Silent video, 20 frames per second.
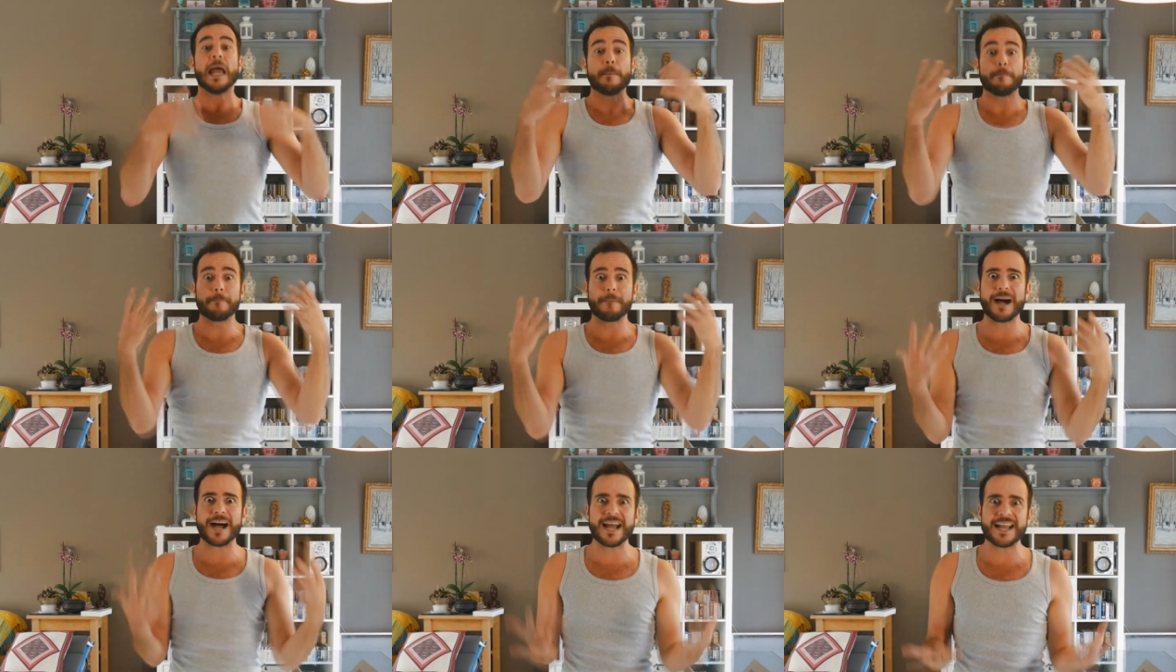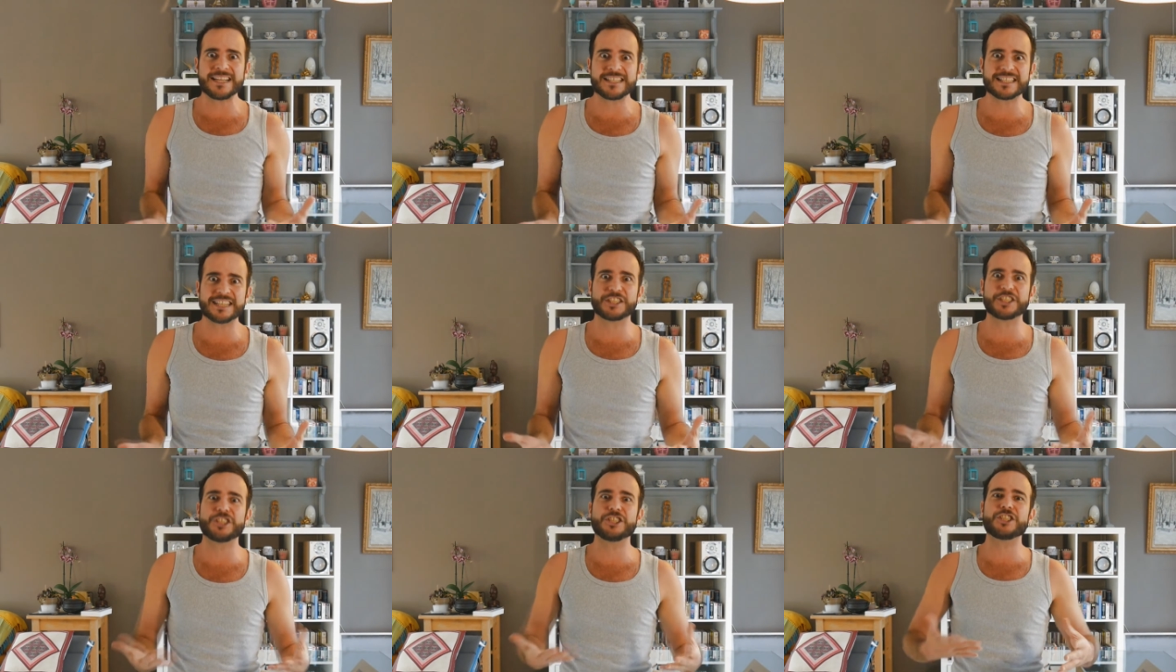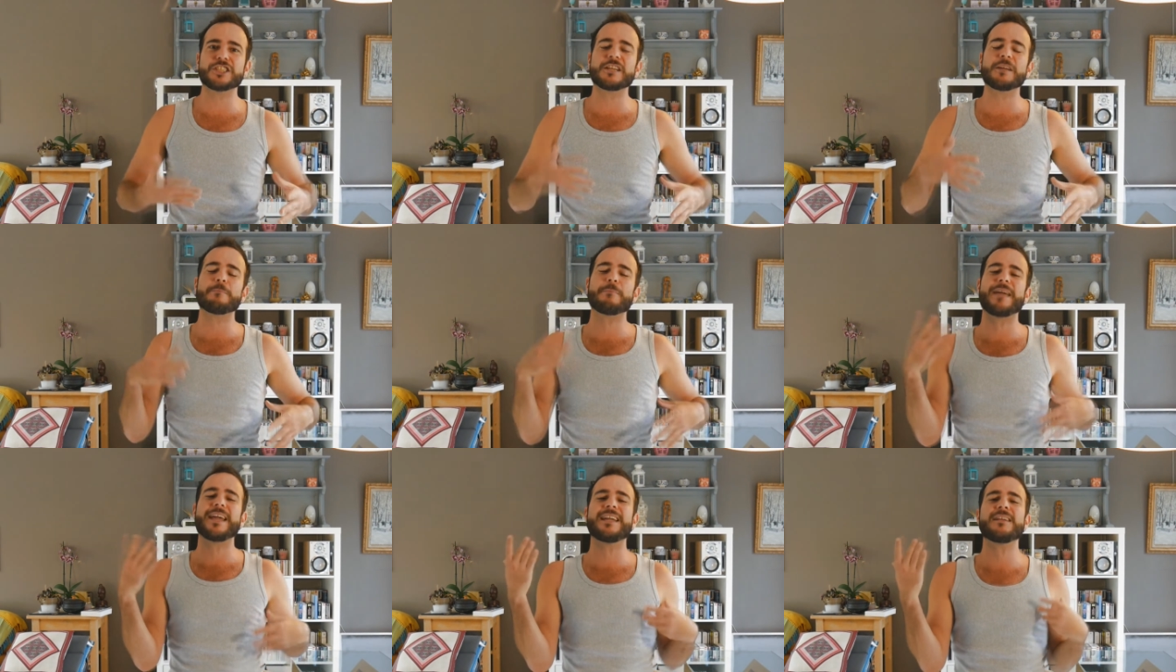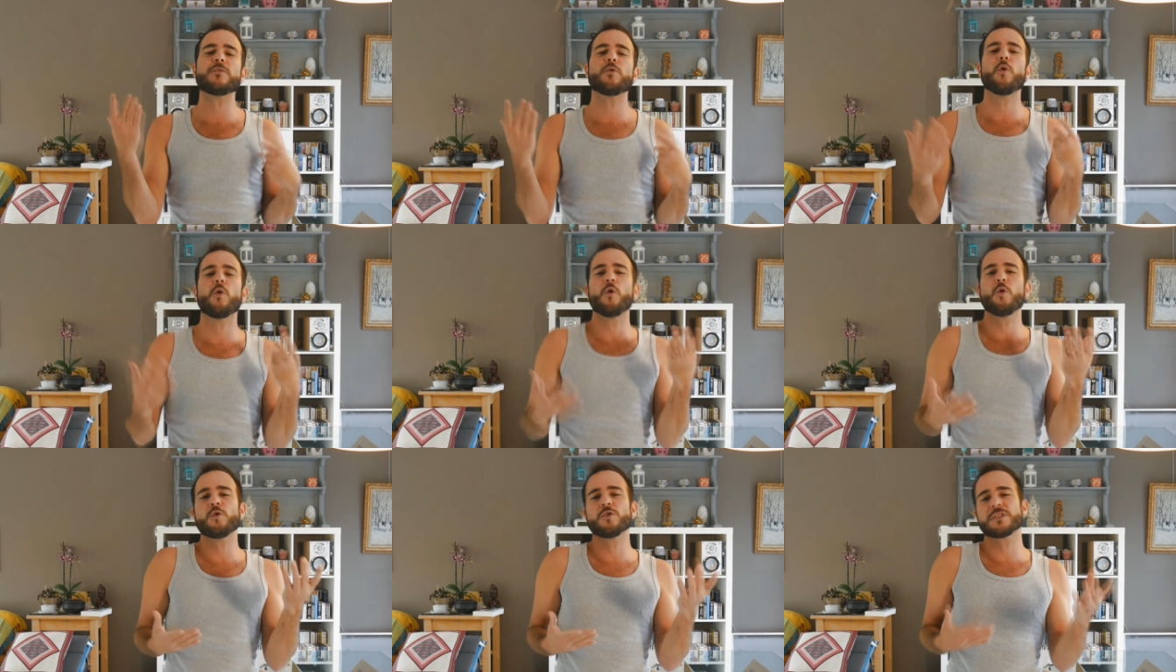Mas a gente também
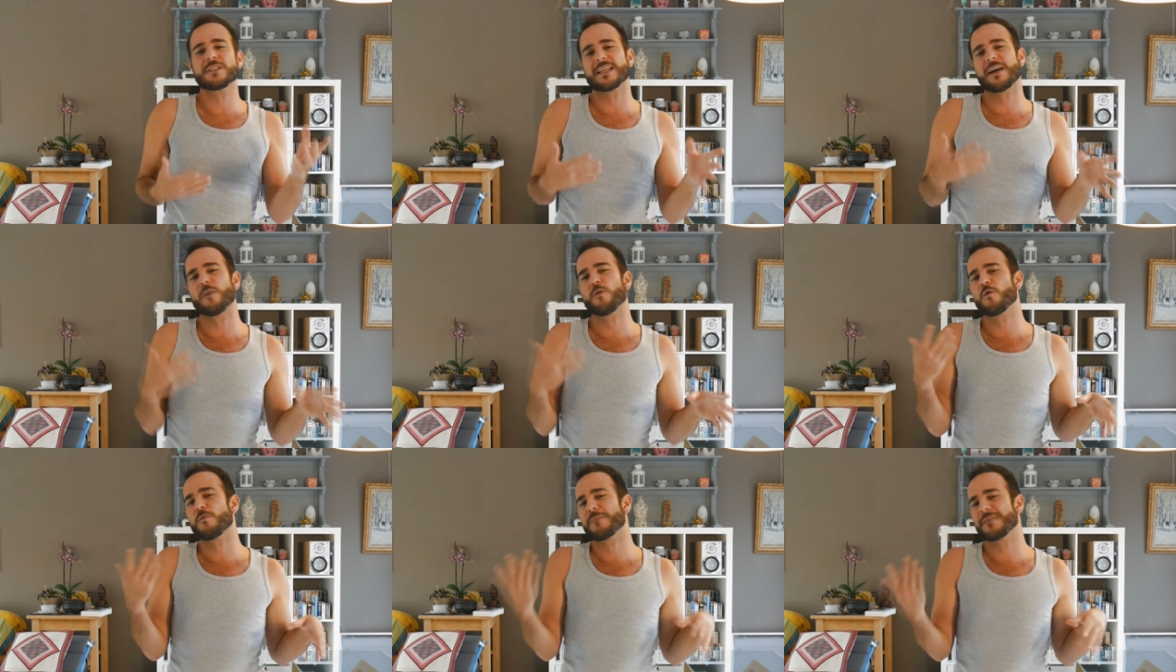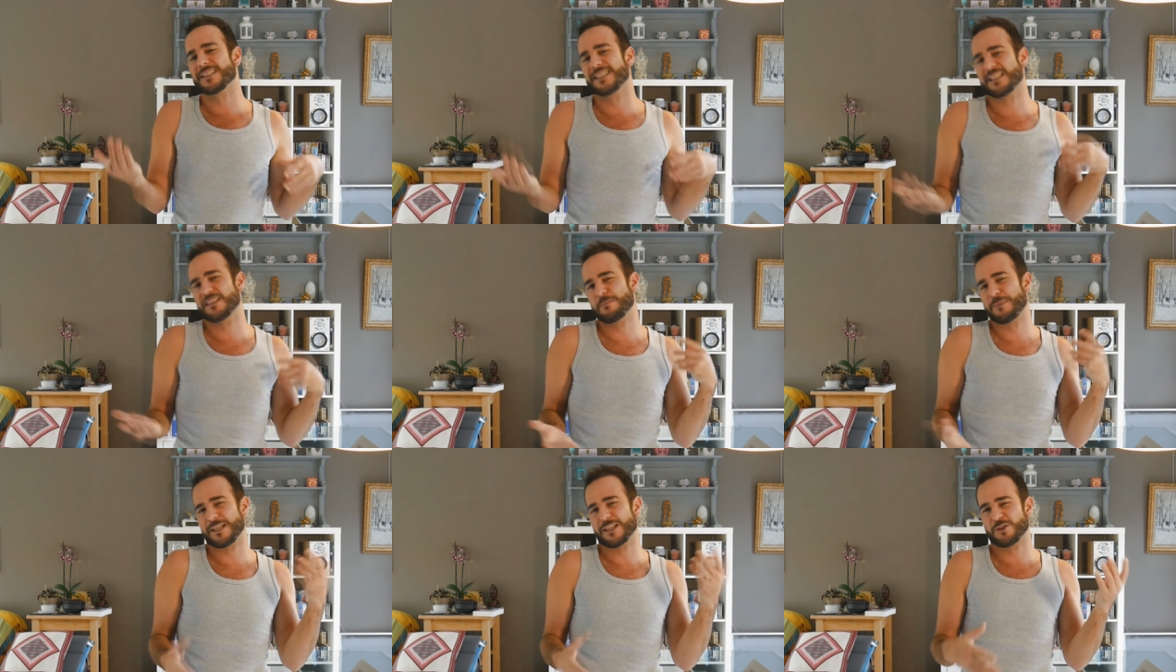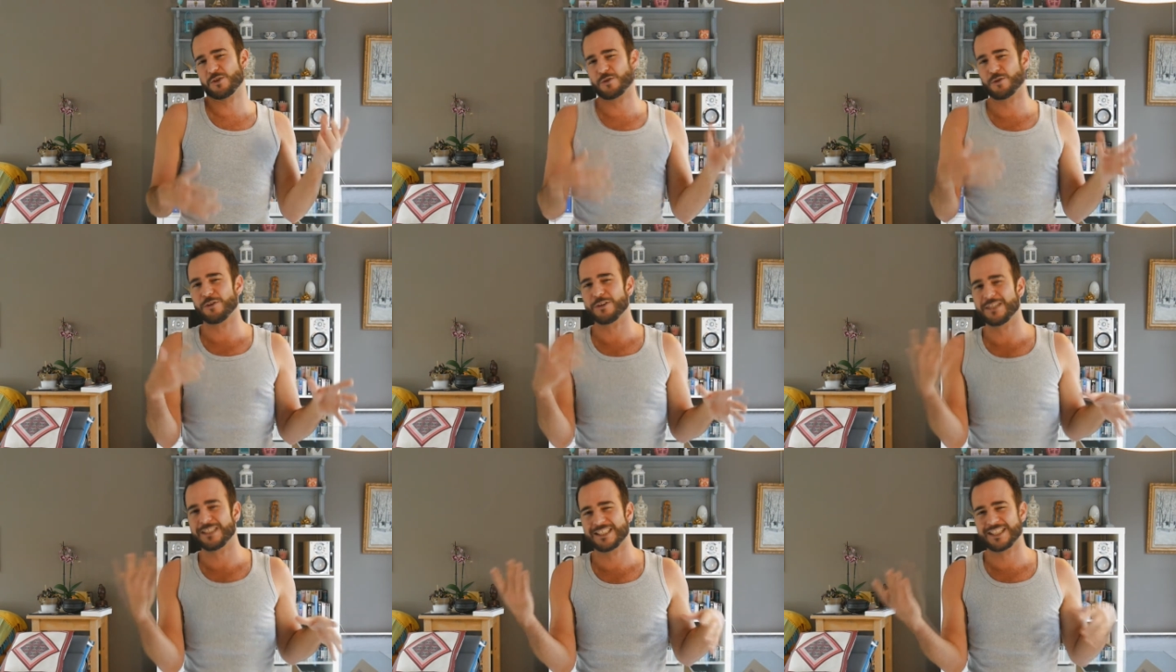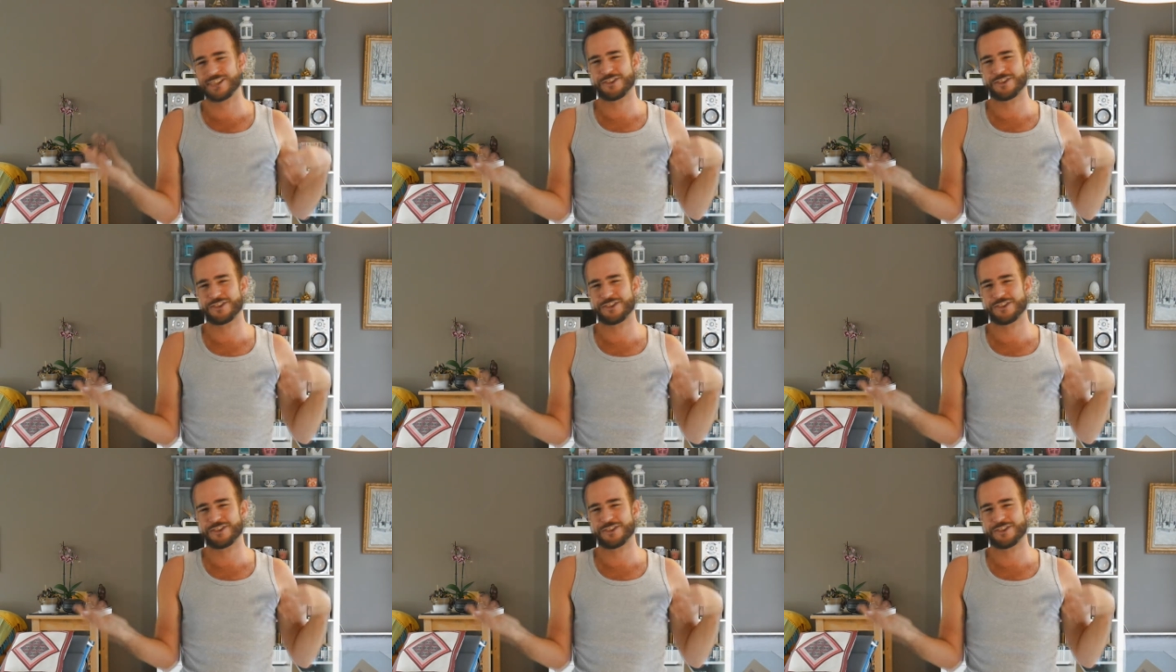usa algumas expressões,